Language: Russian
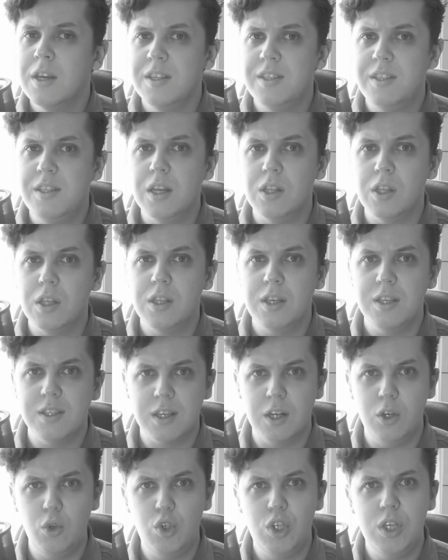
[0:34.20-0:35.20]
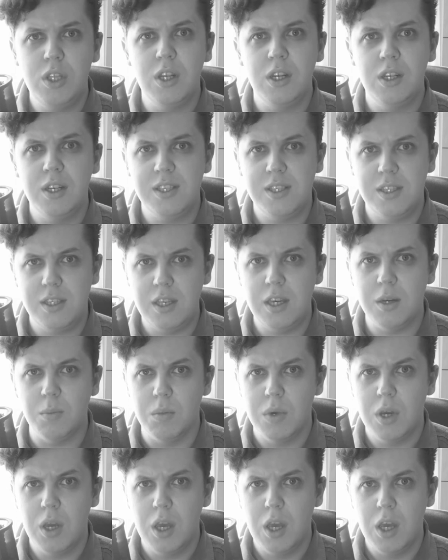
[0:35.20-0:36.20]
сделана исключительно с
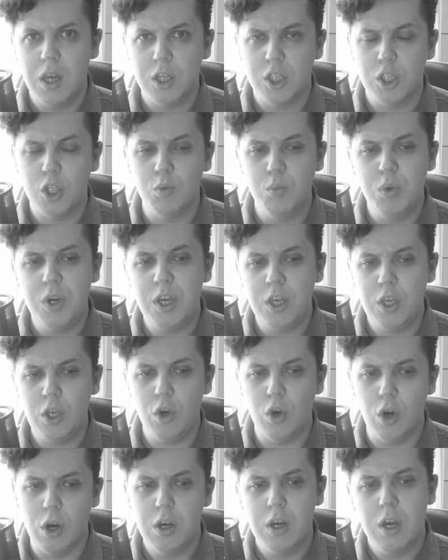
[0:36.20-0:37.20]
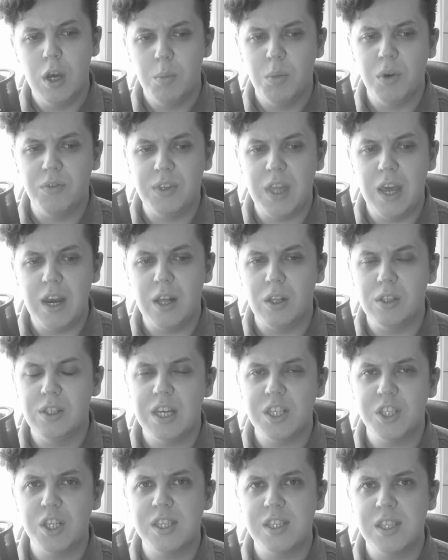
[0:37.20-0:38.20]
тем, чтобы ее повторял
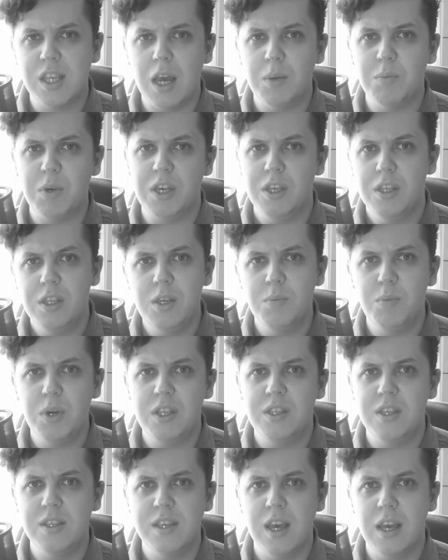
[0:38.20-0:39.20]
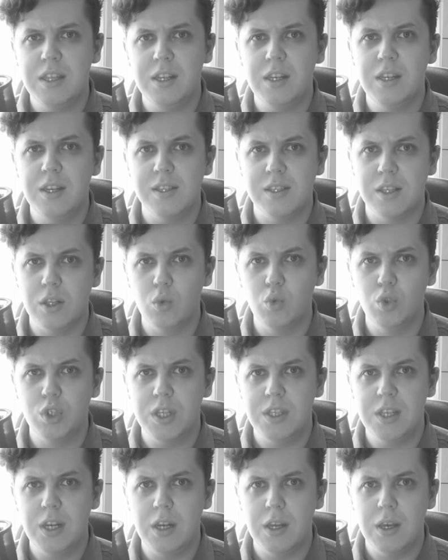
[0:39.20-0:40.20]
даже самый непритязательный
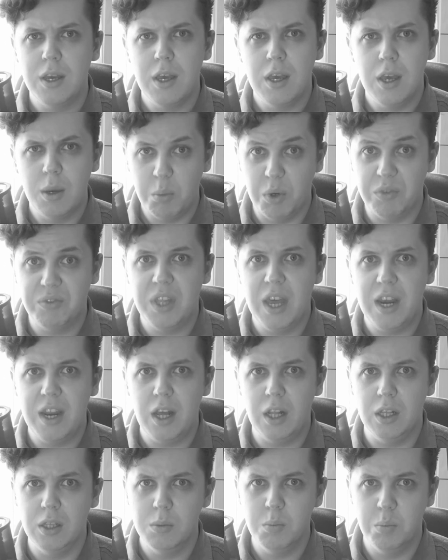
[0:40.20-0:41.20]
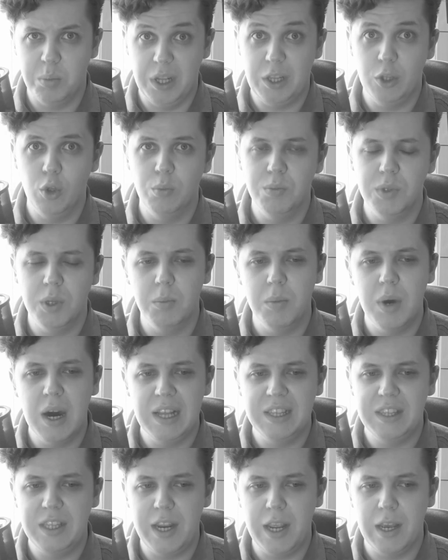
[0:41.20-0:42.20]
слушатель. Повторял, подобно
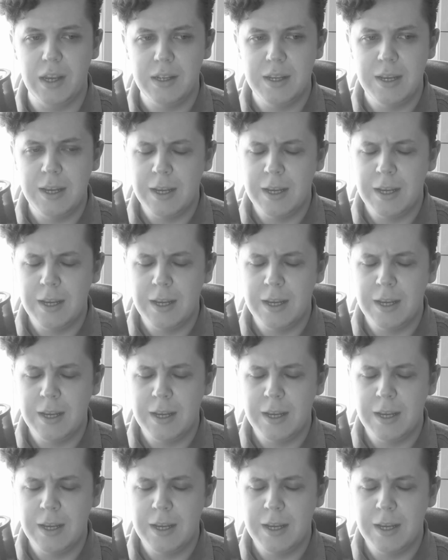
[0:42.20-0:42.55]
мантре.